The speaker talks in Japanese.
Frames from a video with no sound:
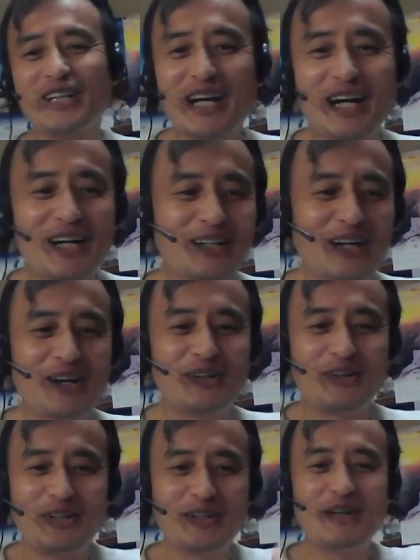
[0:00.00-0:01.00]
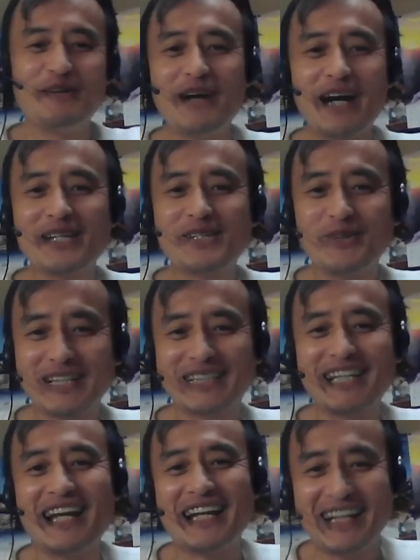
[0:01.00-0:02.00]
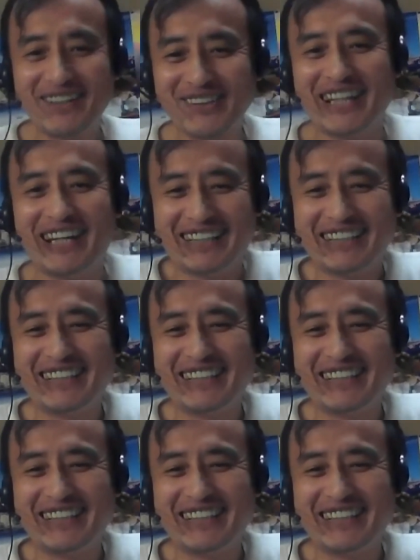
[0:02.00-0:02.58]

方なんか、あのマイナス評価つけないね、これ